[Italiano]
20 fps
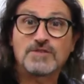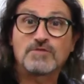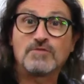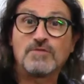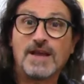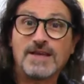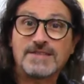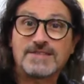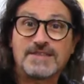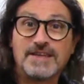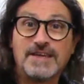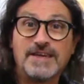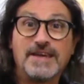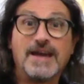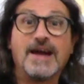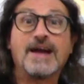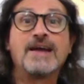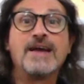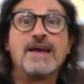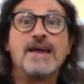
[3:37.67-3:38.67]
sulla
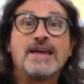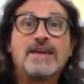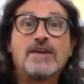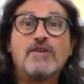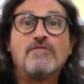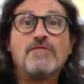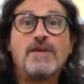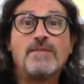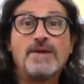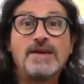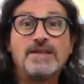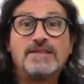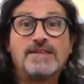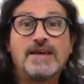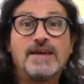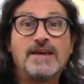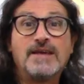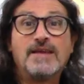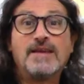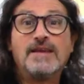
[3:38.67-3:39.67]
stringa che
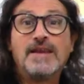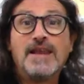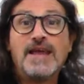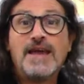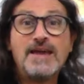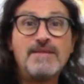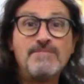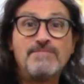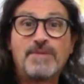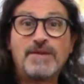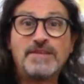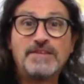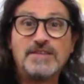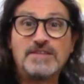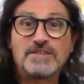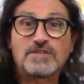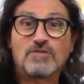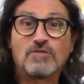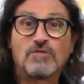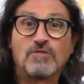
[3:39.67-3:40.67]
ovviamente le
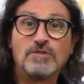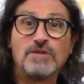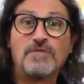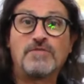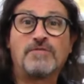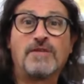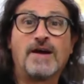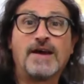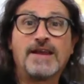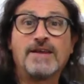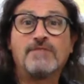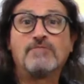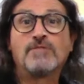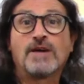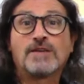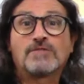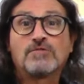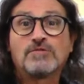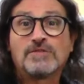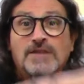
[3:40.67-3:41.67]
impediscono di fare
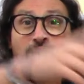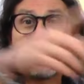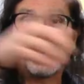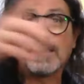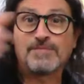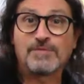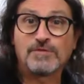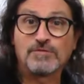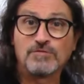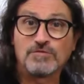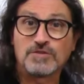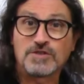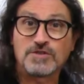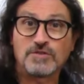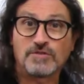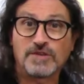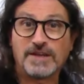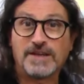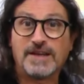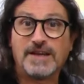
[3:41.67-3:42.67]
una totale
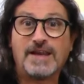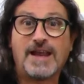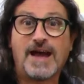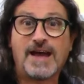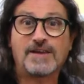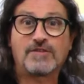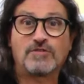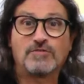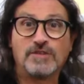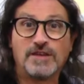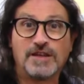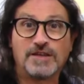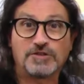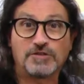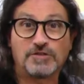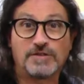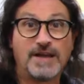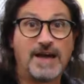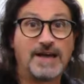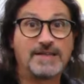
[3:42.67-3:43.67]
produzione nell'arco della
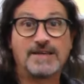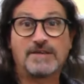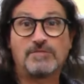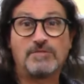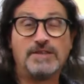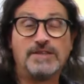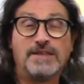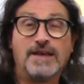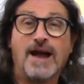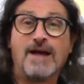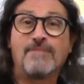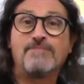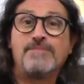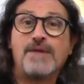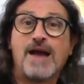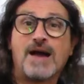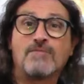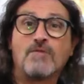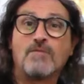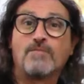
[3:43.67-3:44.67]
giornata quindi
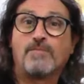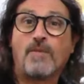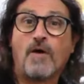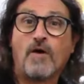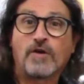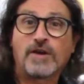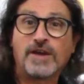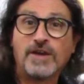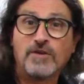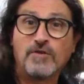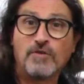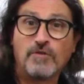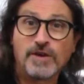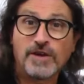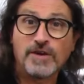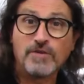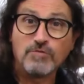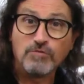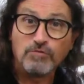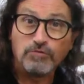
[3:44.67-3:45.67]
abbiamo poche
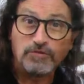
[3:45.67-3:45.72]
ore